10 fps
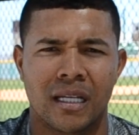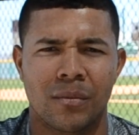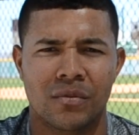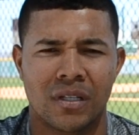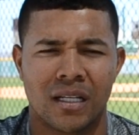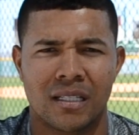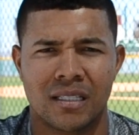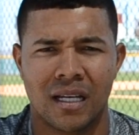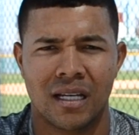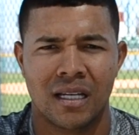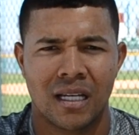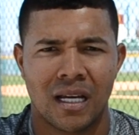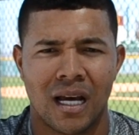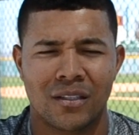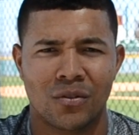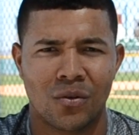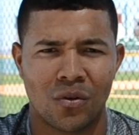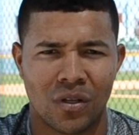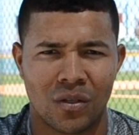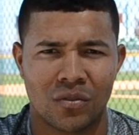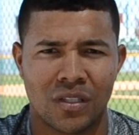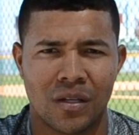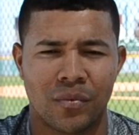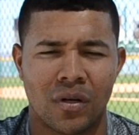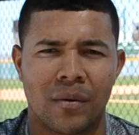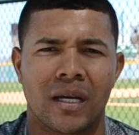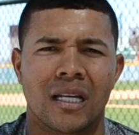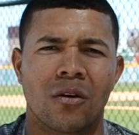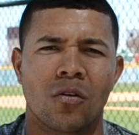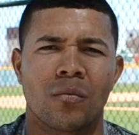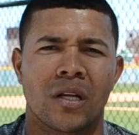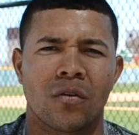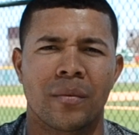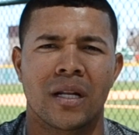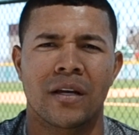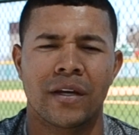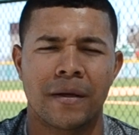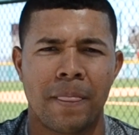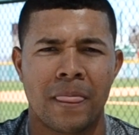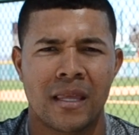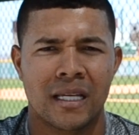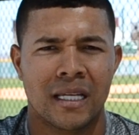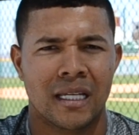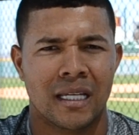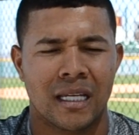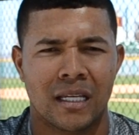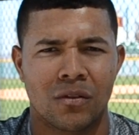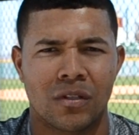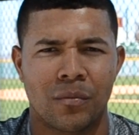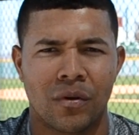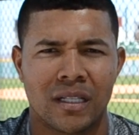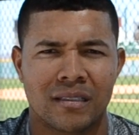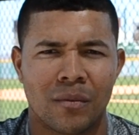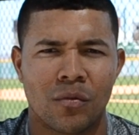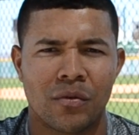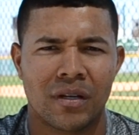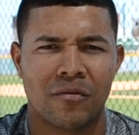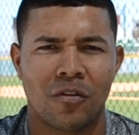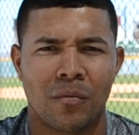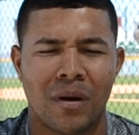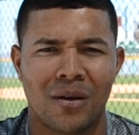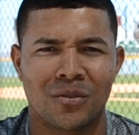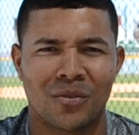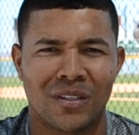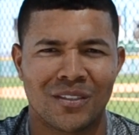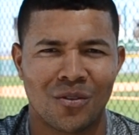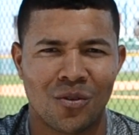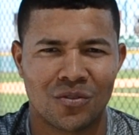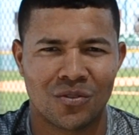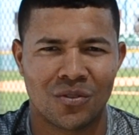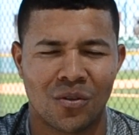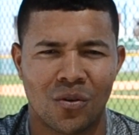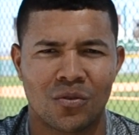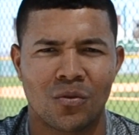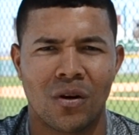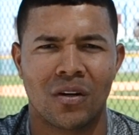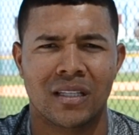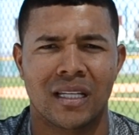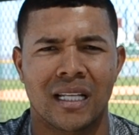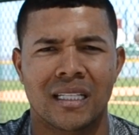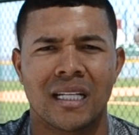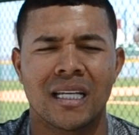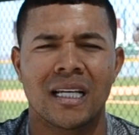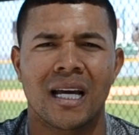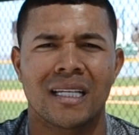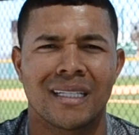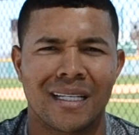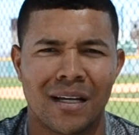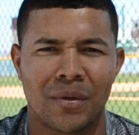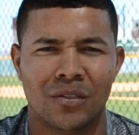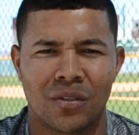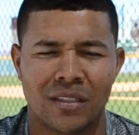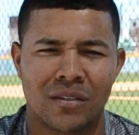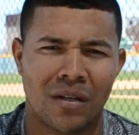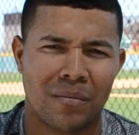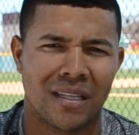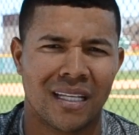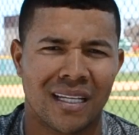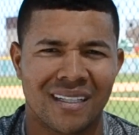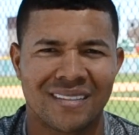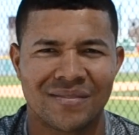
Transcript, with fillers: Muchas gracias a todos los que nos siguen por la página de Colombianos MLB eh, donde pueden estar muy bien informados sobre todos los jugadores de grandes ligas y de ligas menores. Dios les bendiga.